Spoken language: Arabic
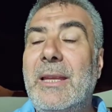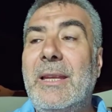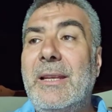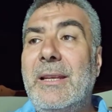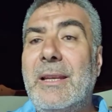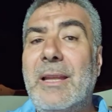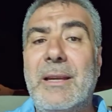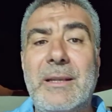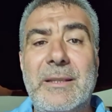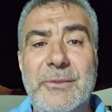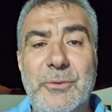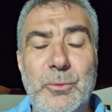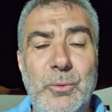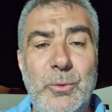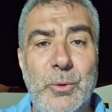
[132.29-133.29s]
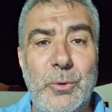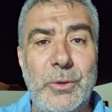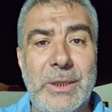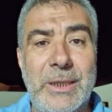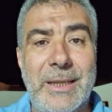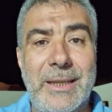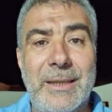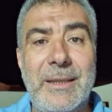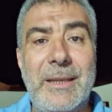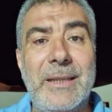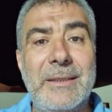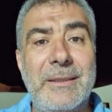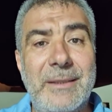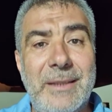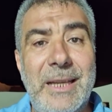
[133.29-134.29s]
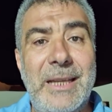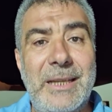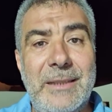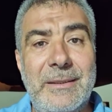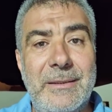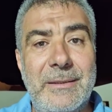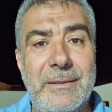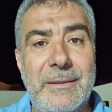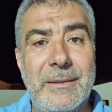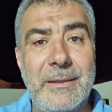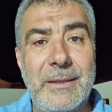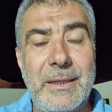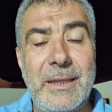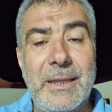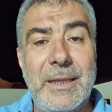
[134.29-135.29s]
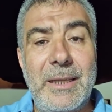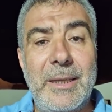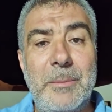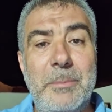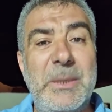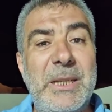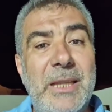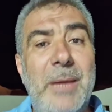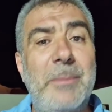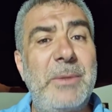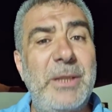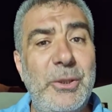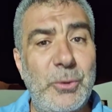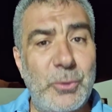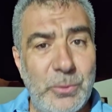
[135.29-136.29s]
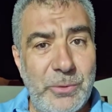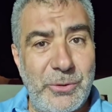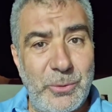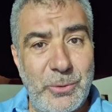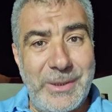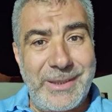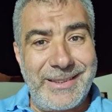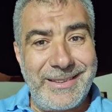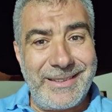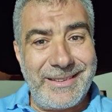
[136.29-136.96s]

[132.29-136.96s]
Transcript: إلا رسول قد خلت من قبله الرسل